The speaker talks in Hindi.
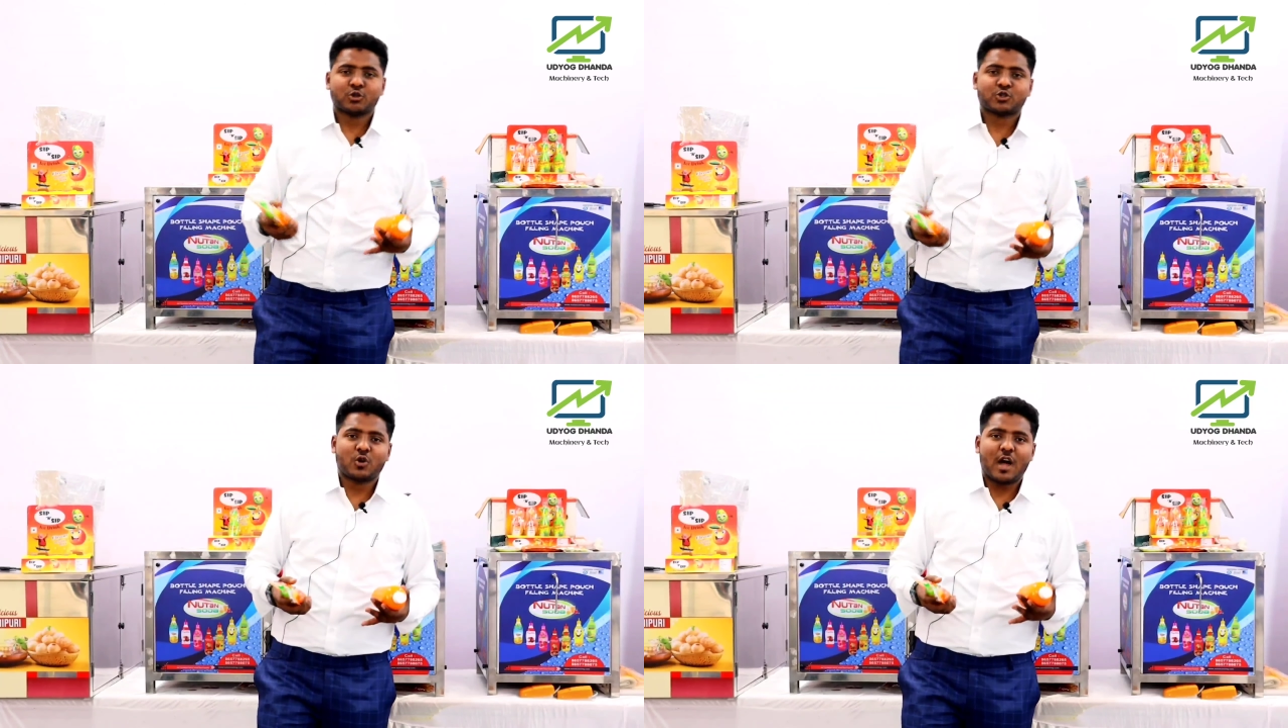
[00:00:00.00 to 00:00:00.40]
हेलो
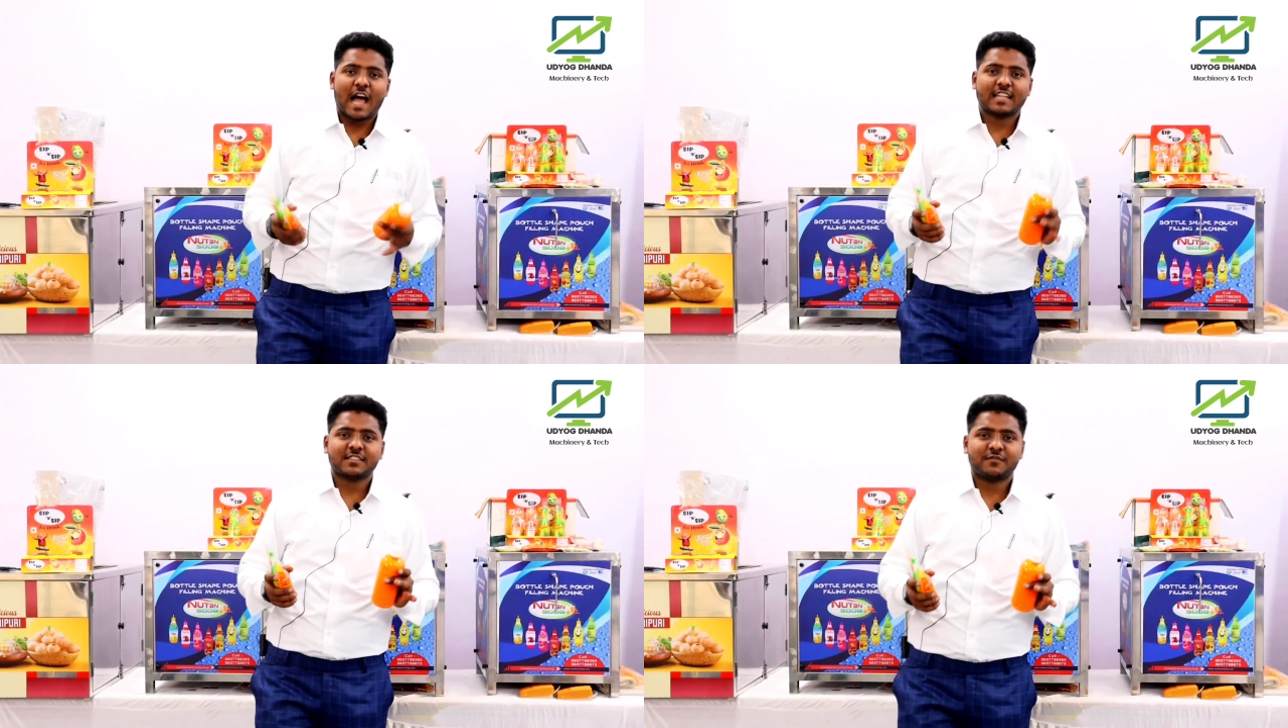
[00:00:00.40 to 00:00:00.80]
दोस्तों
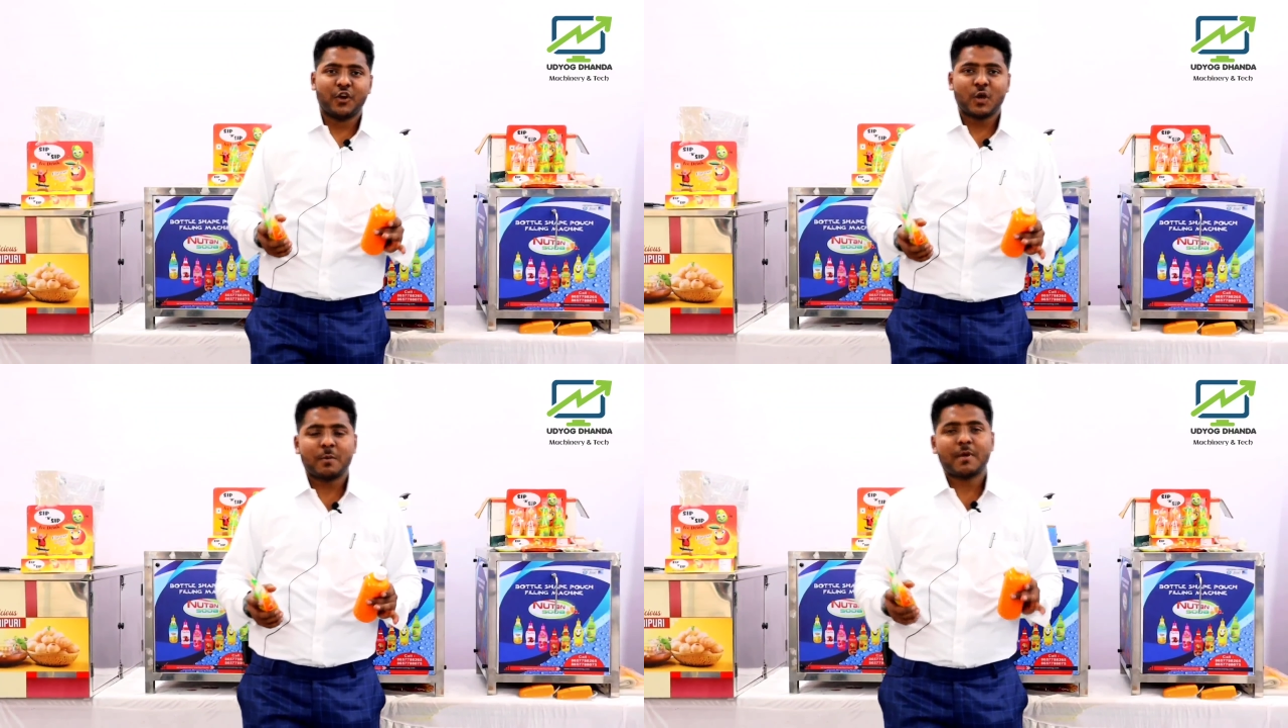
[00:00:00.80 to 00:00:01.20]
आज इस
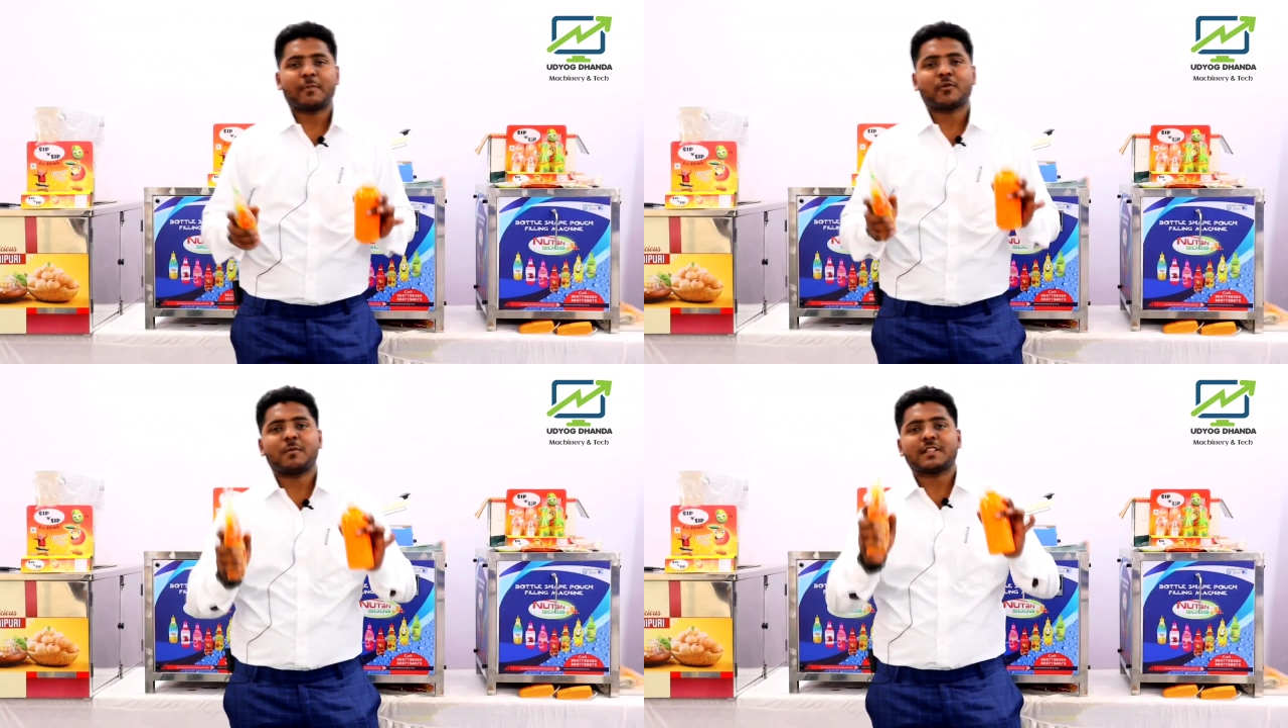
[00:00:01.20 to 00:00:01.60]
वीडियो में मैं
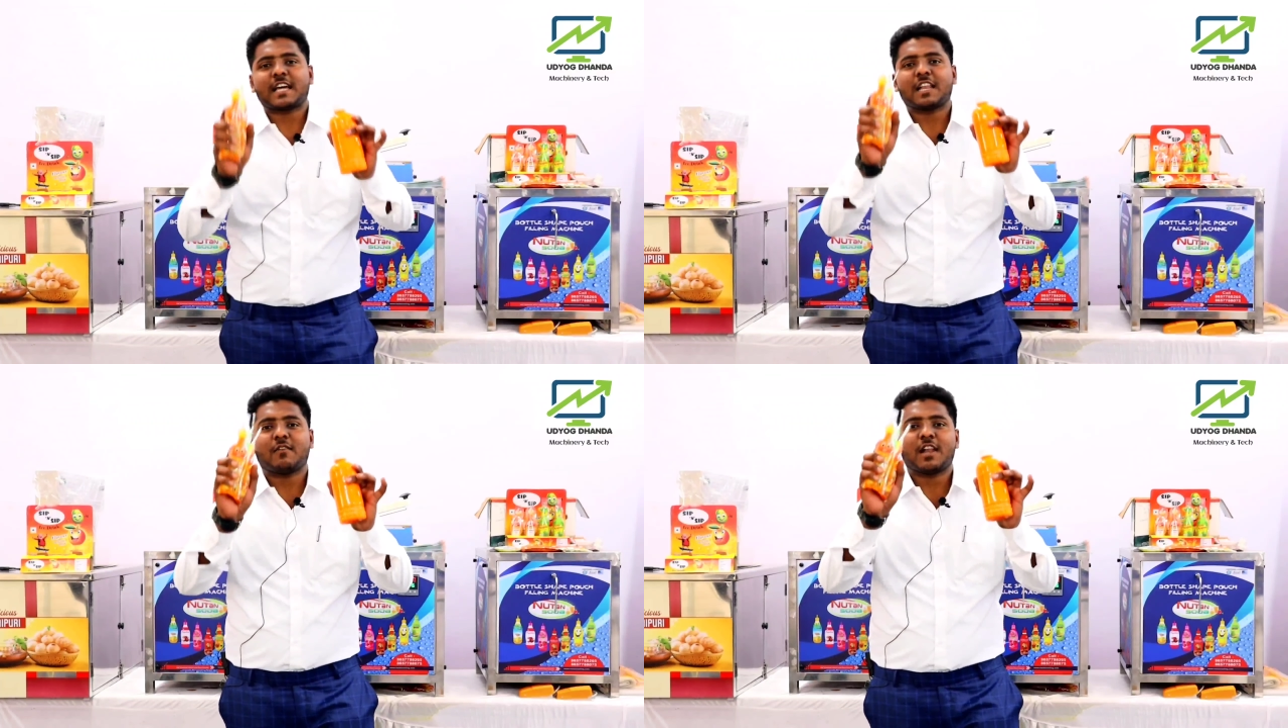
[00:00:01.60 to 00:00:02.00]
आपको
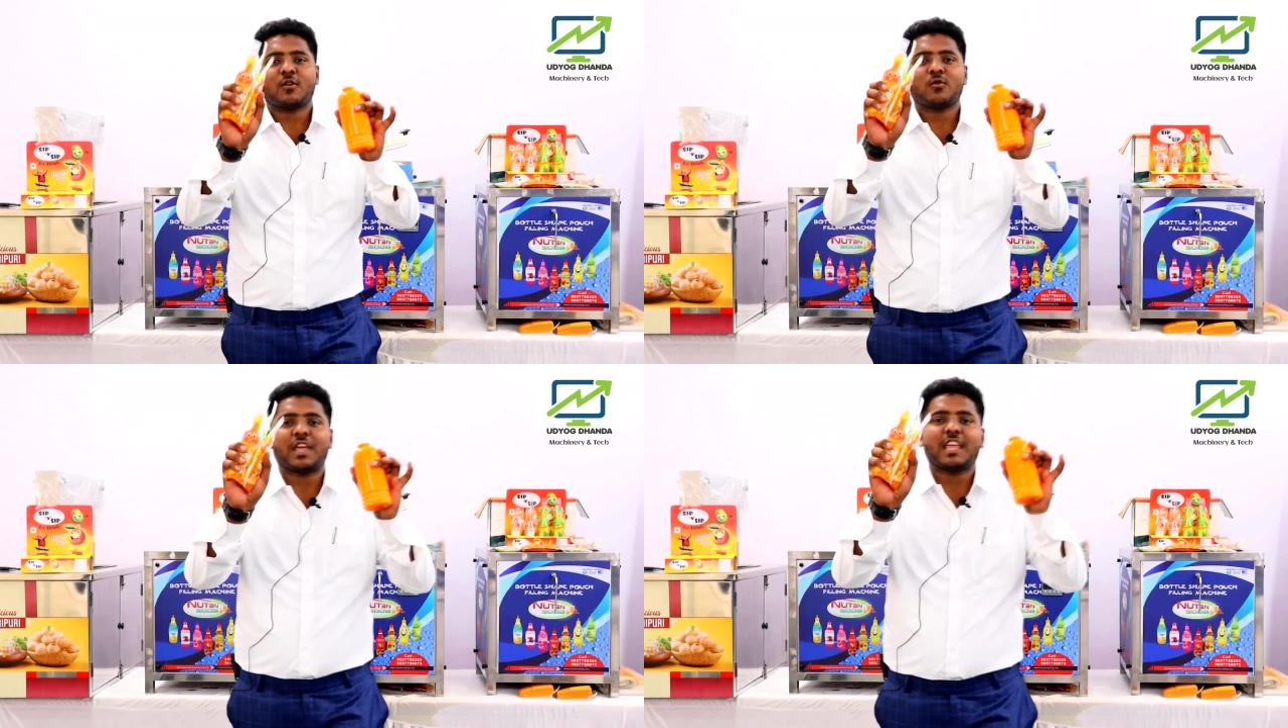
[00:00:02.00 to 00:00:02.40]
बताने वाला
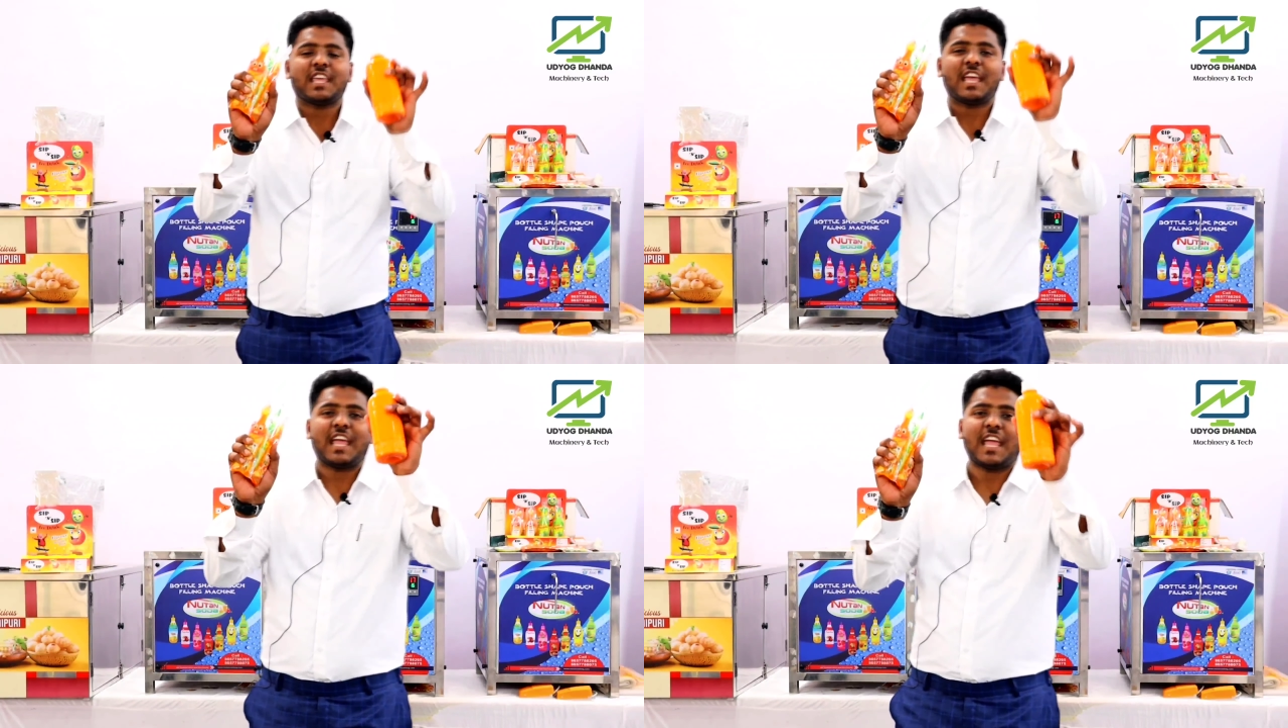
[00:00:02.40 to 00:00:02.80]
हूं कि ये